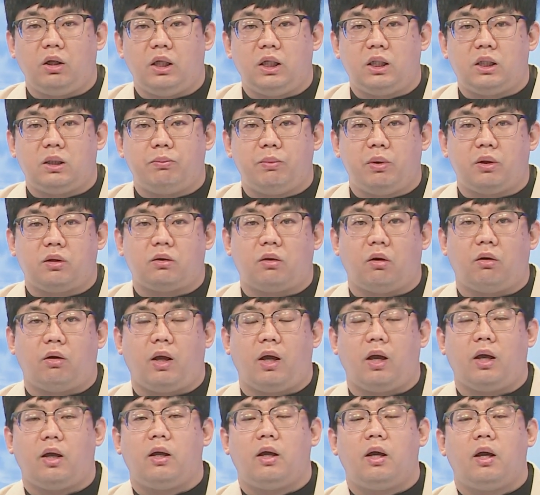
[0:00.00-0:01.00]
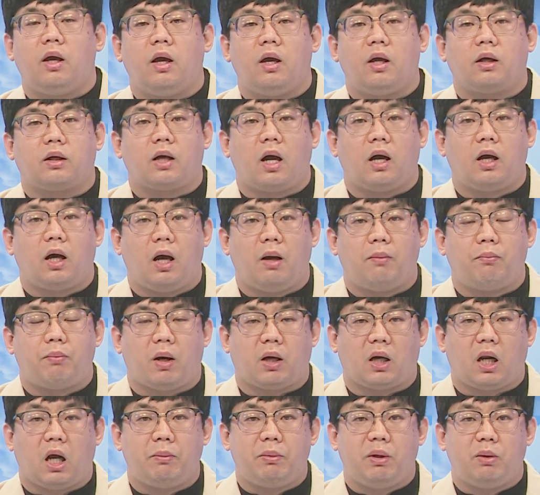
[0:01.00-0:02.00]
20m의 강한
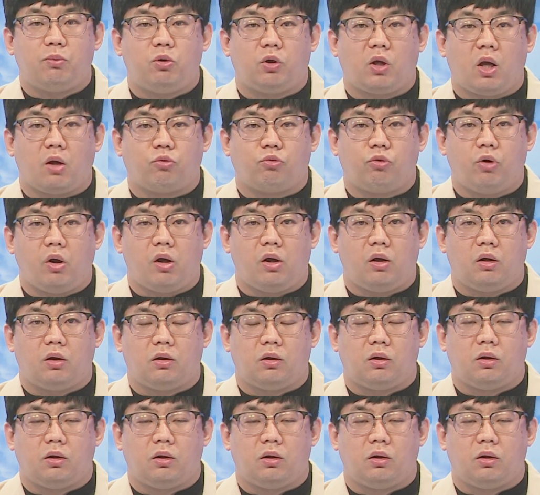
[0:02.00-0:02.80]
바람이 불겠고요.